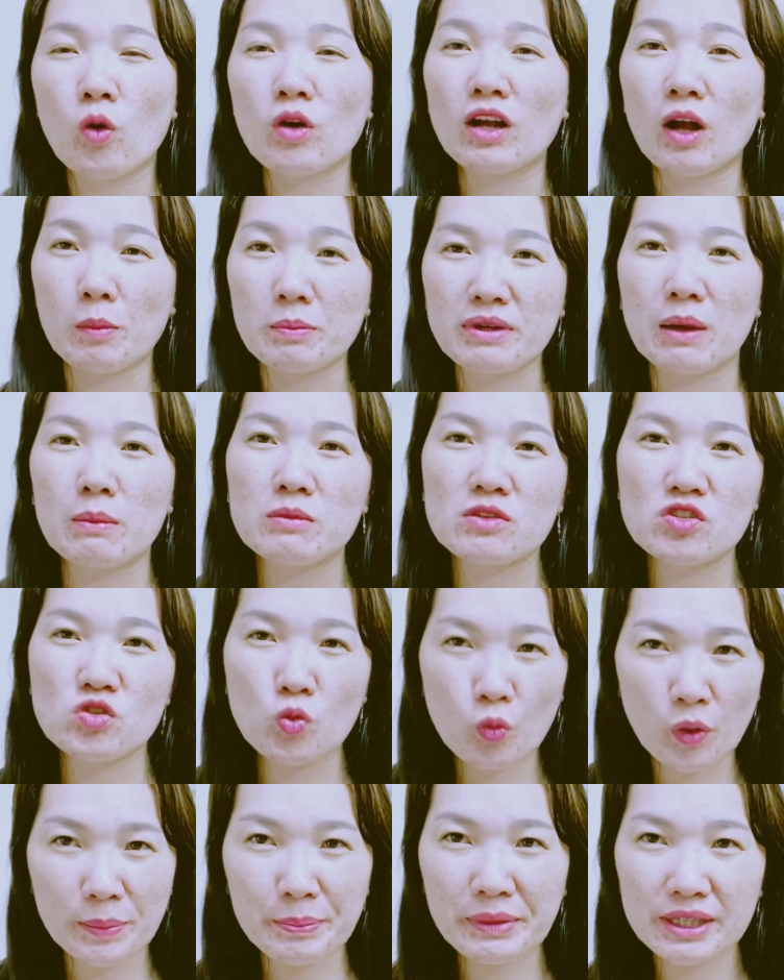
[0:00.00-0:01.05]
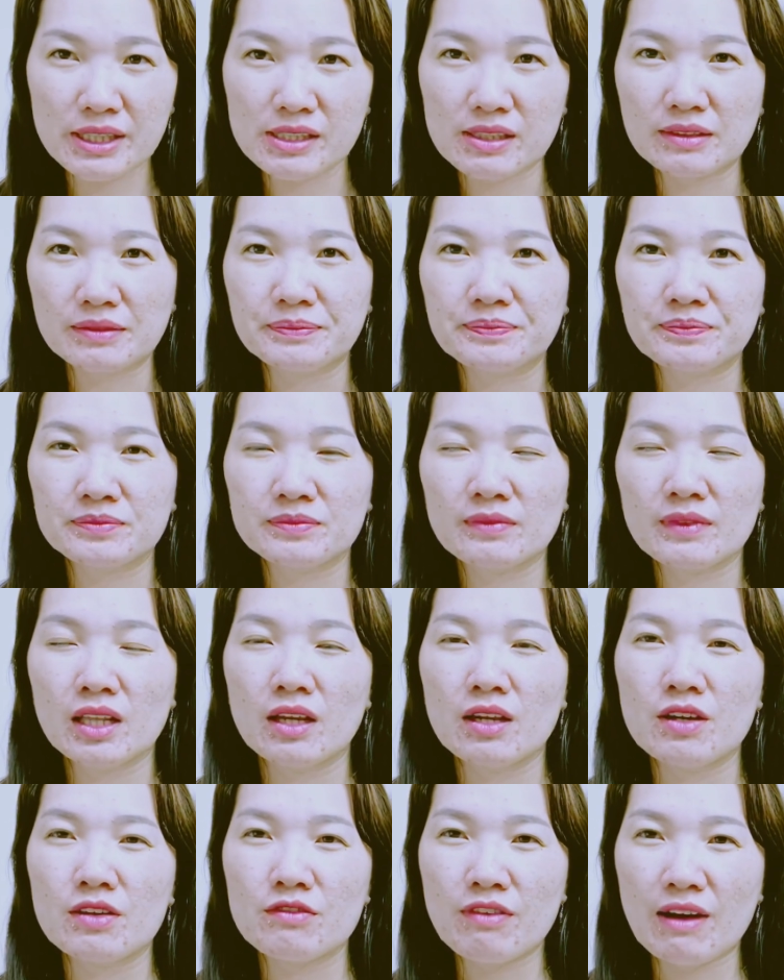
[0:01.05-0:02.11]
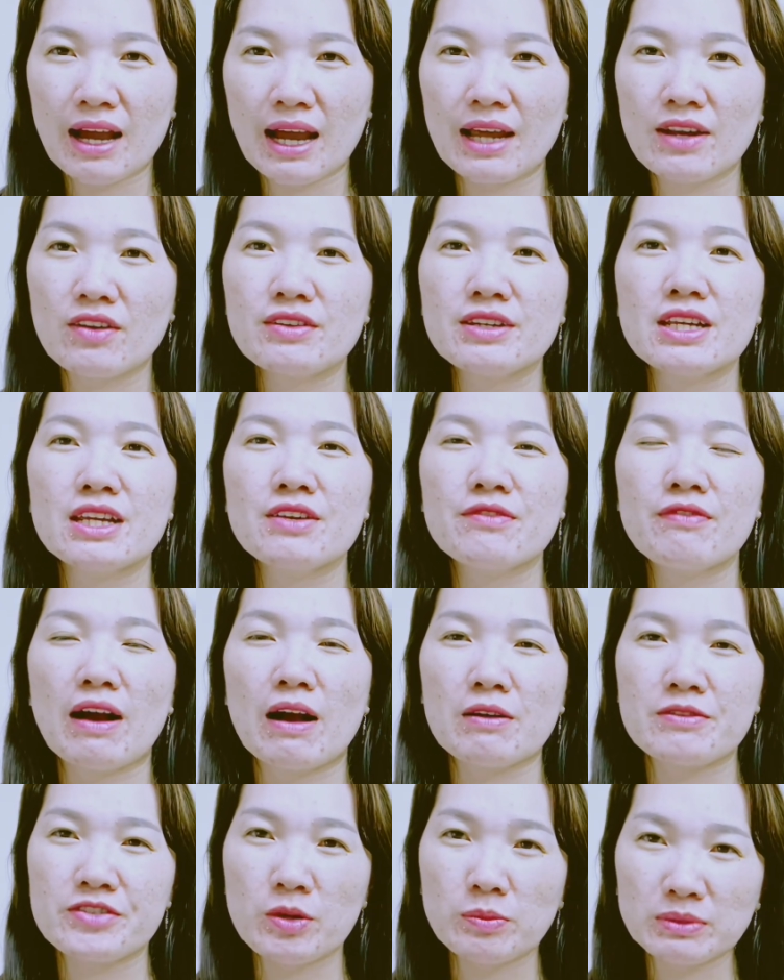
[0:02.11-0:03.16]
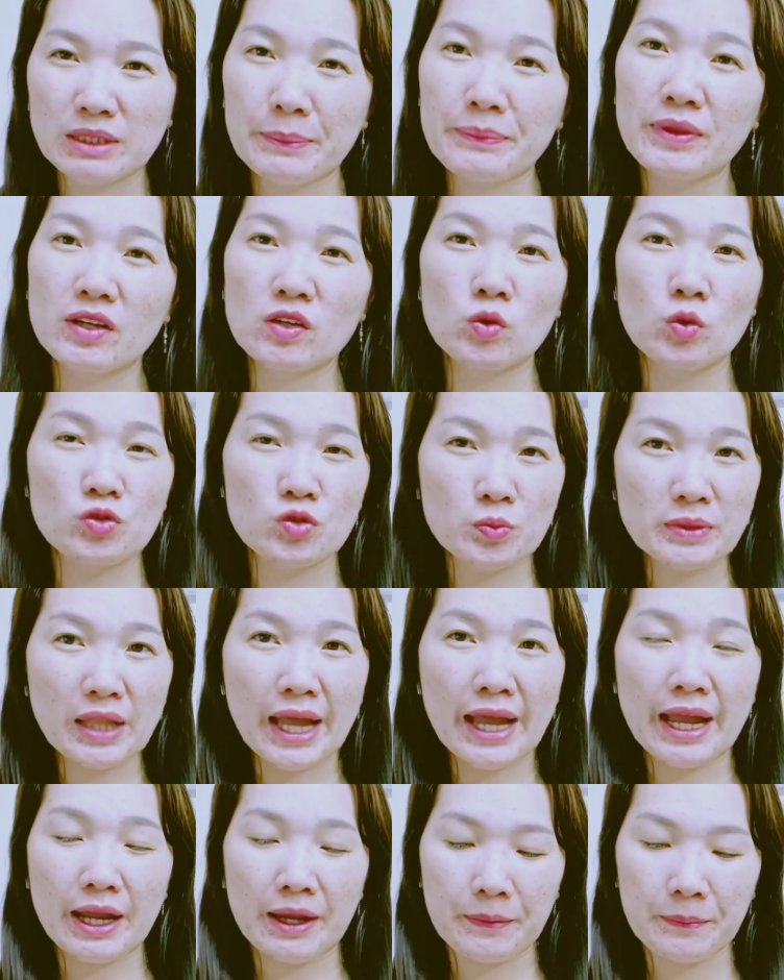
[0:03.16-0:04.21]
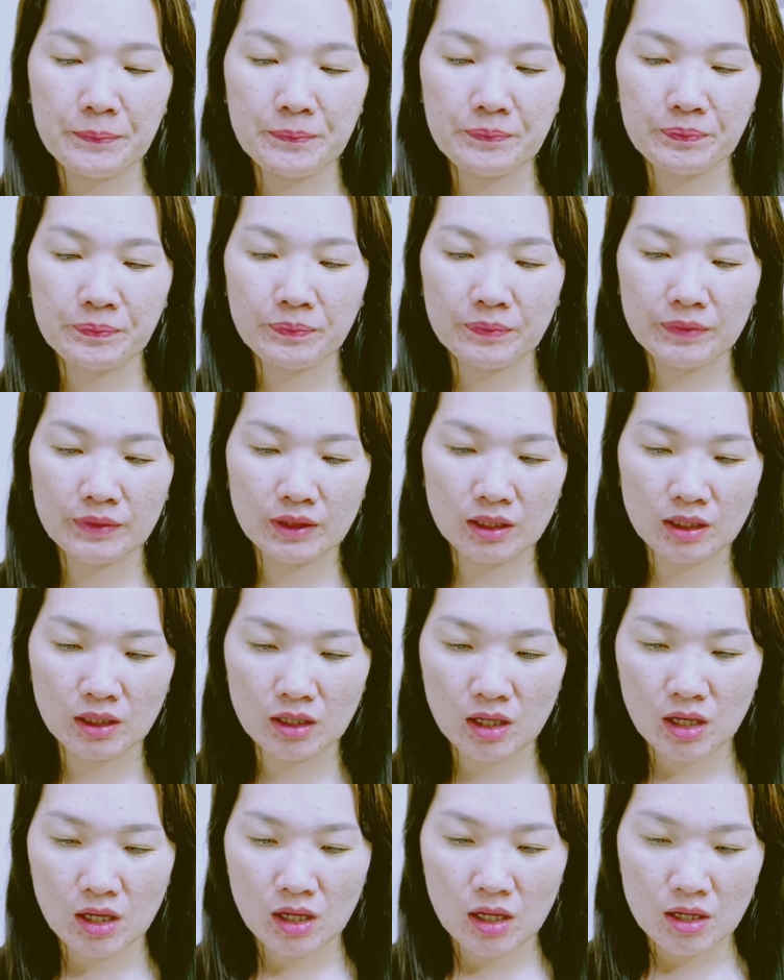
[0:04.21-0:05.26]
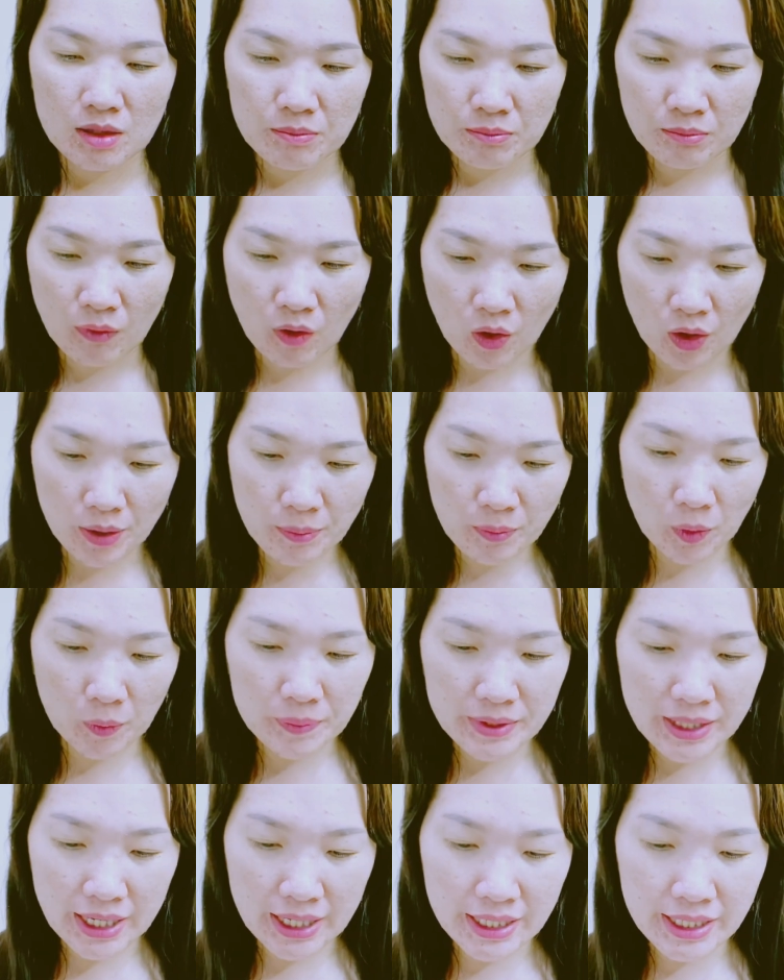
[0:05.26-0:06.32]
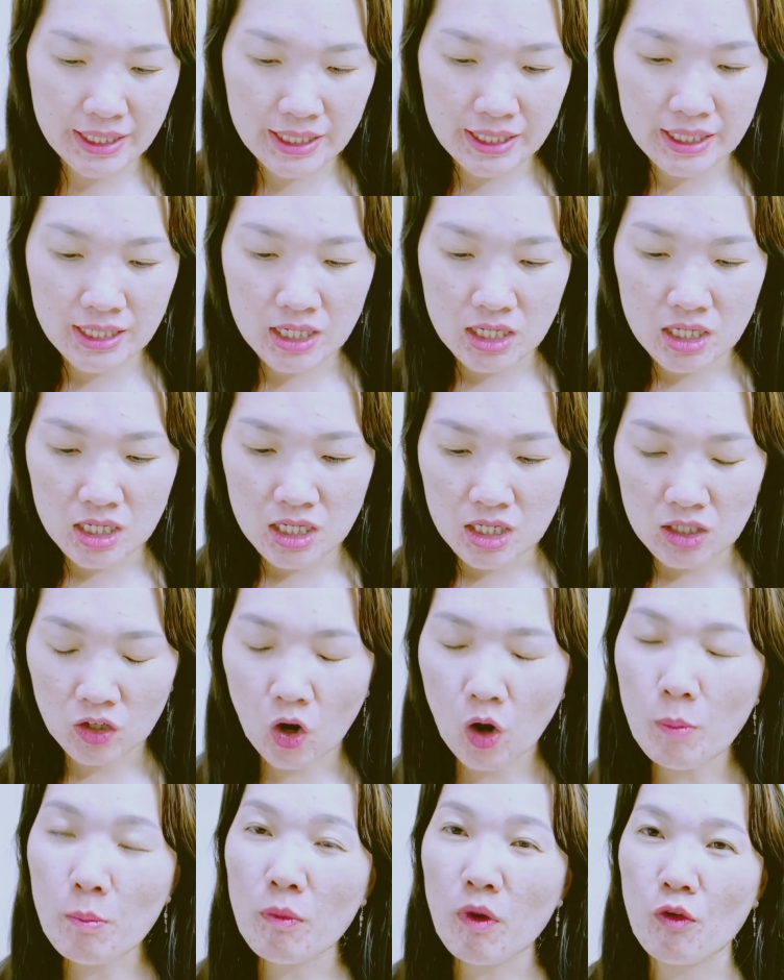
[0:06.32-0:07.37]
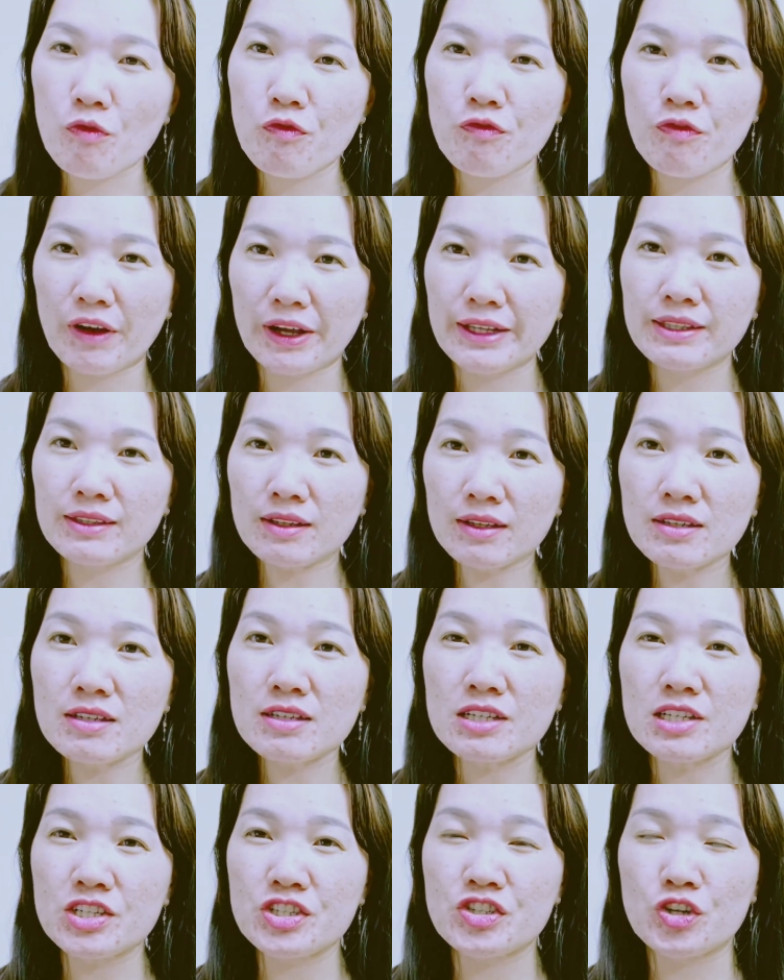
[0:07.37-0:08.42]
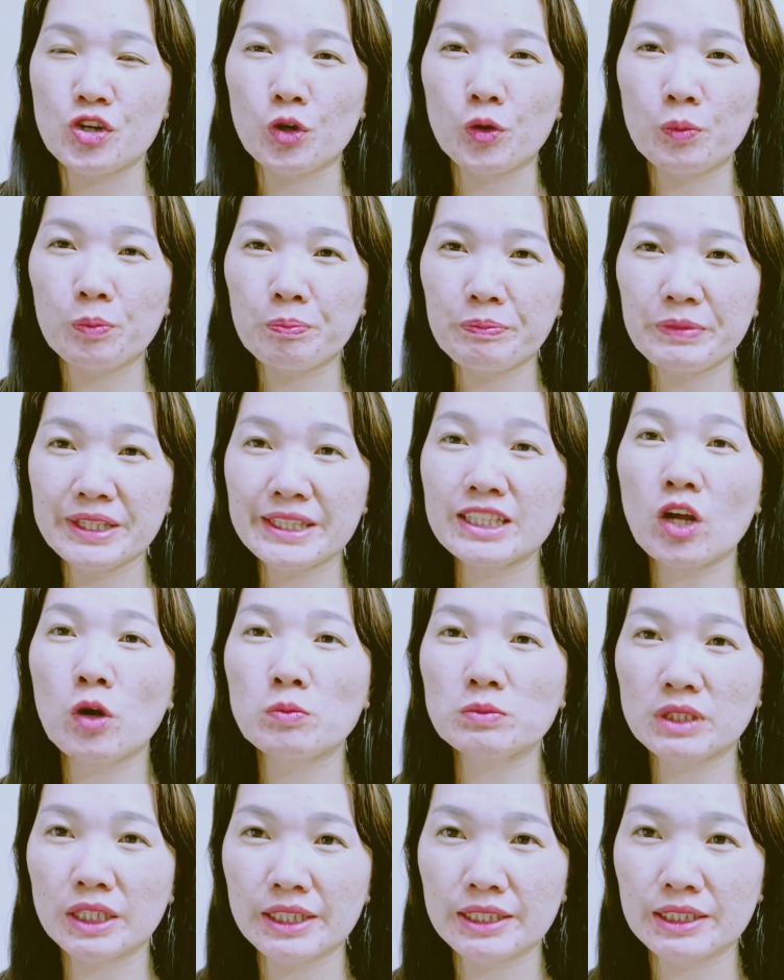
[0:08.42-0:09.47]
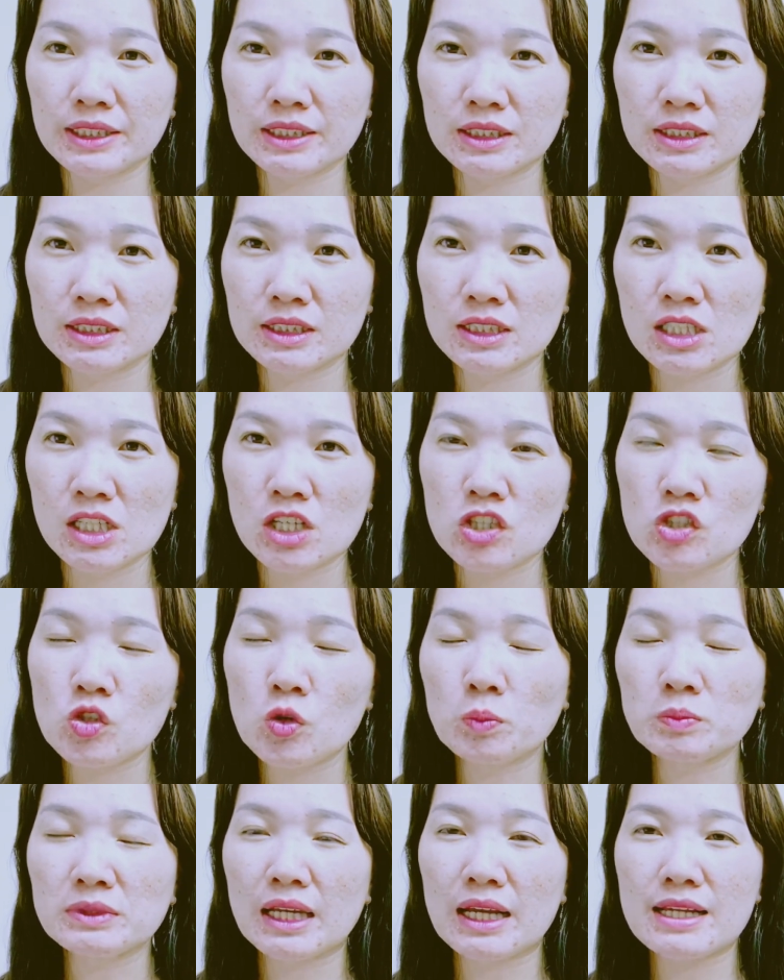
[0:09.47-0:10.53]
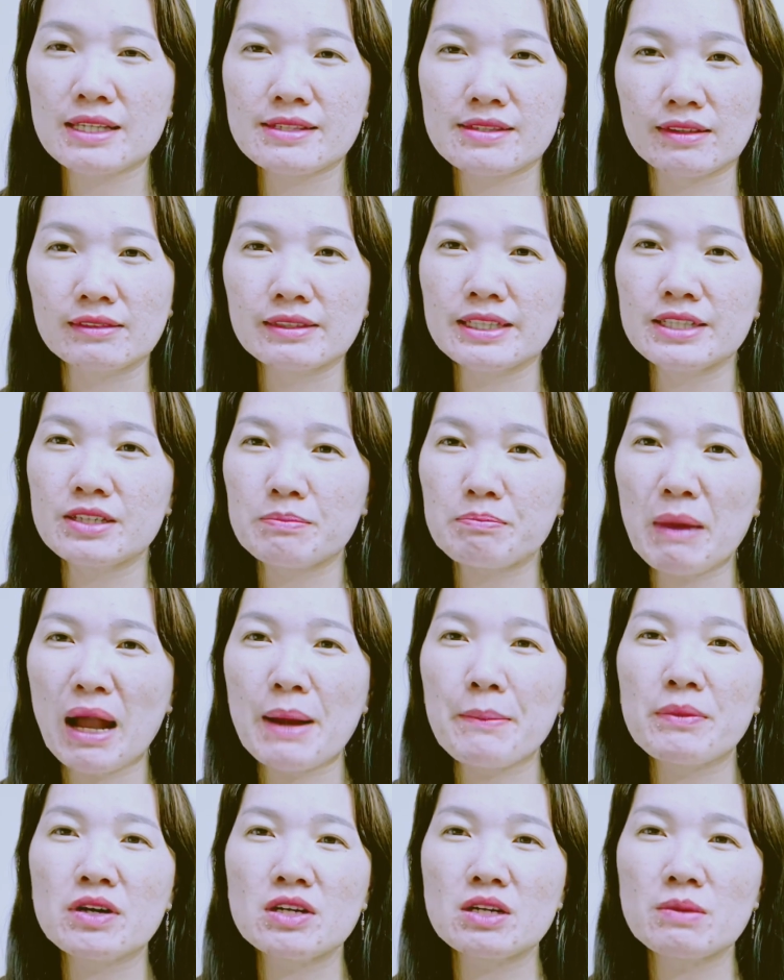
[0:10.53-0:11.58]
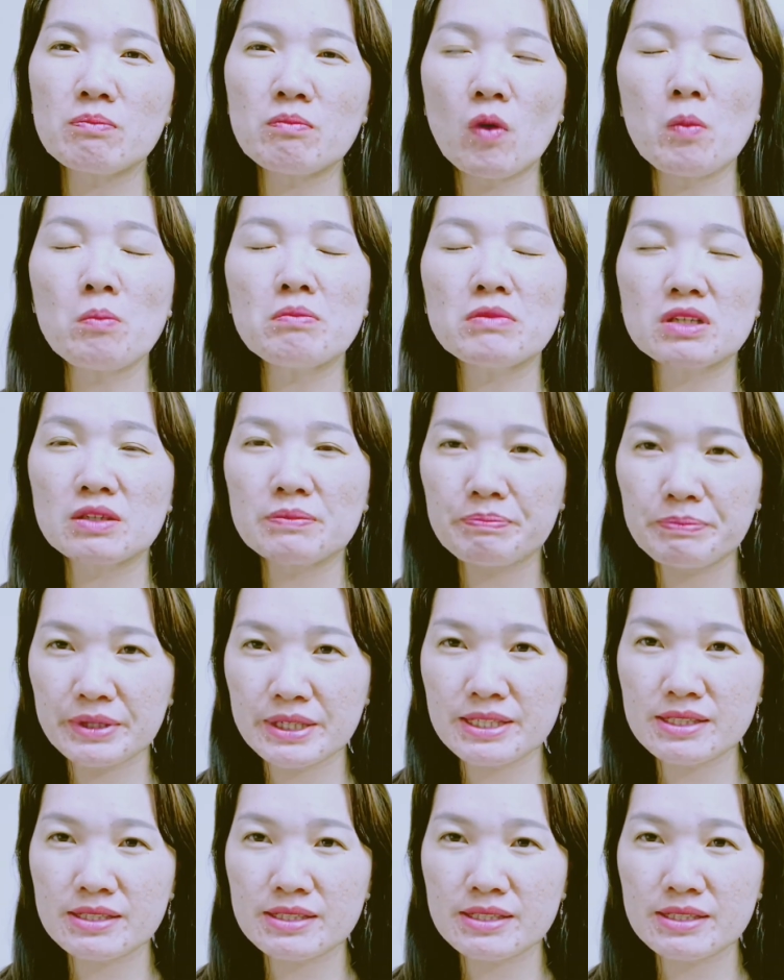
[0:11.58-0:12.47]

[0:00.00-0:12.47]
cộng đồng xung quanh mình và nó đi vào trong tâm thức của chúng ta mỗi một giây có 1,4 triệu bit thông tin chúng ta xử lý được 30 đến 40 bit